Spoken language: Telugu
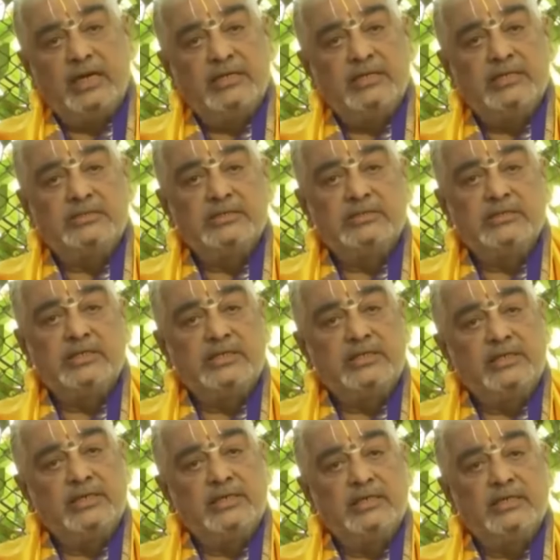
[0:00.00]
నాణ్యత
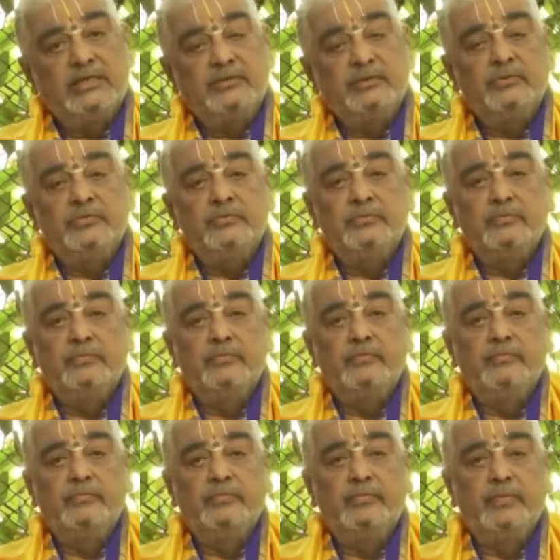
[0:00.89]
సరిగ్గా లేదు
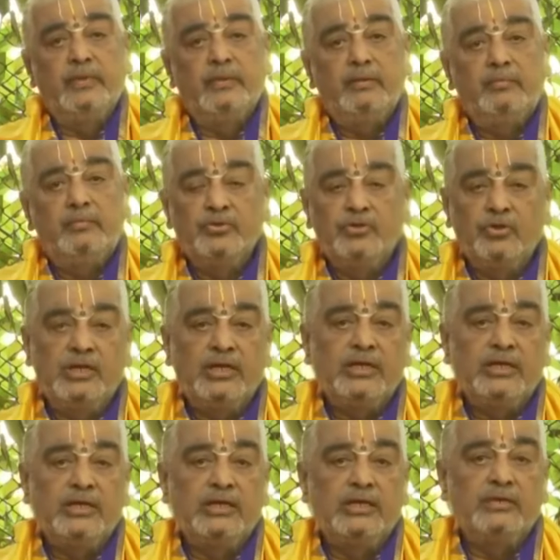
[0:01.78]

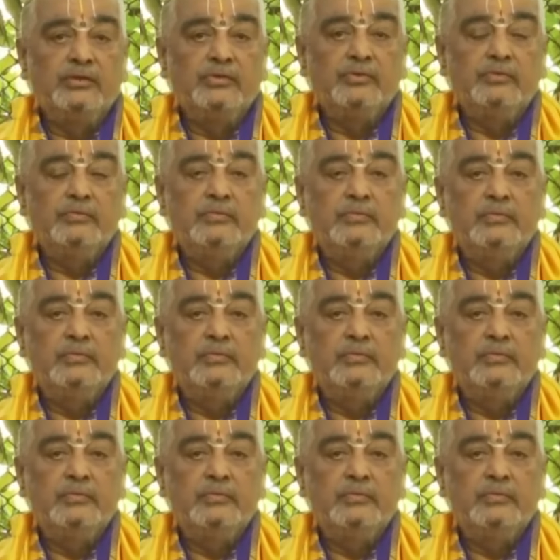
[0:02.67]
ముందులాగా లేదు